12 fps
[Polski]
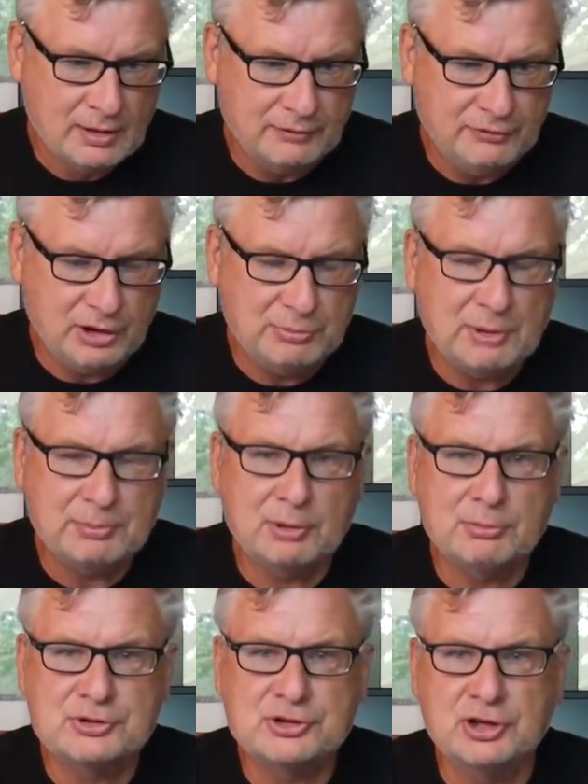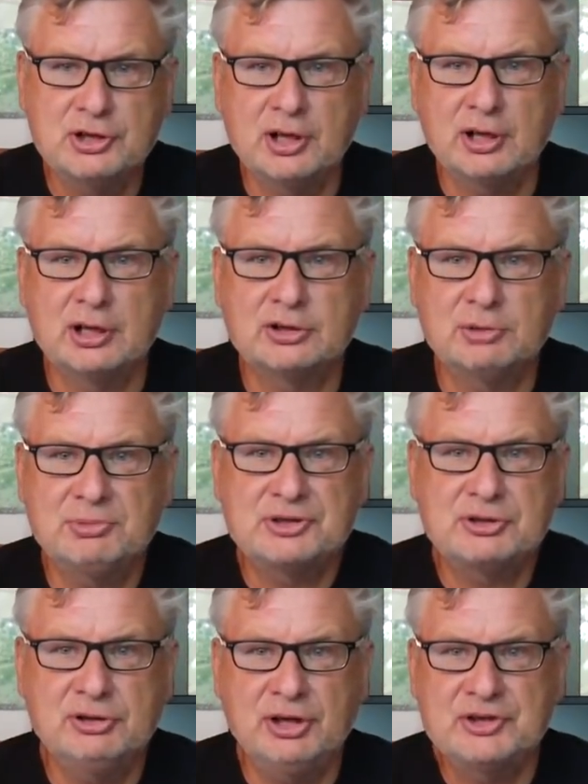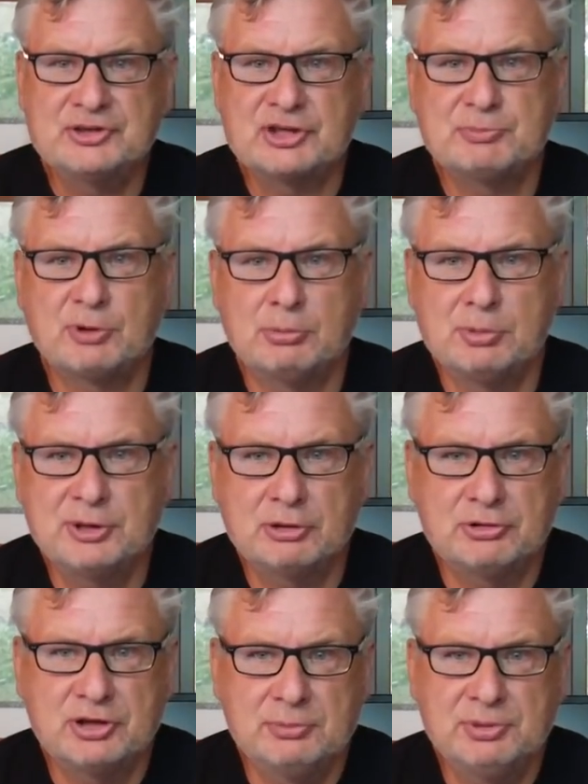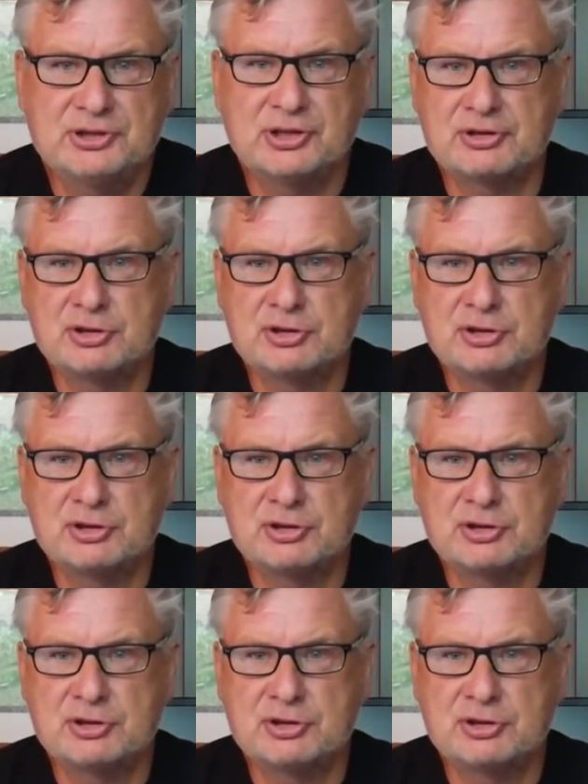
firmie promocyjnej, natomiast to nie jest nasz problem jako kibica,